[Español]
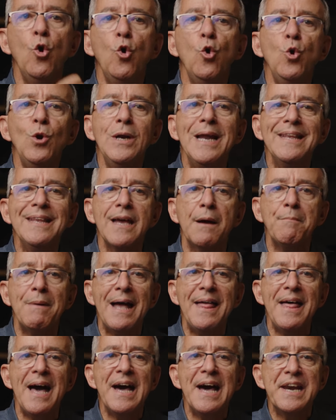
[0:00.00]
una
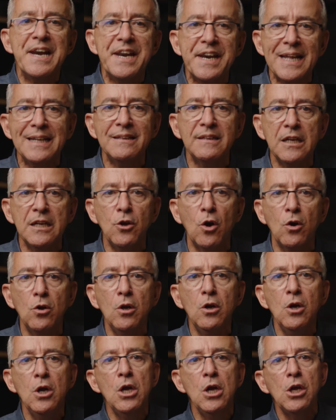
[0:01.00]
llamada
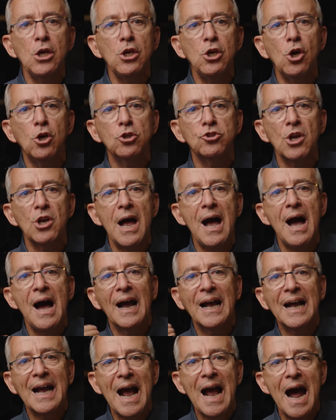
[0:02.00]
retinol y otra
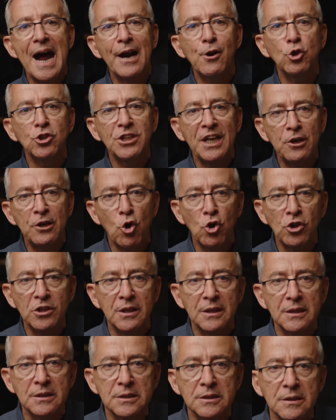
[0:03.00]

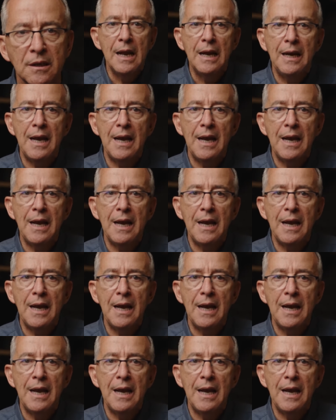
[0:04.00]
carotenoides.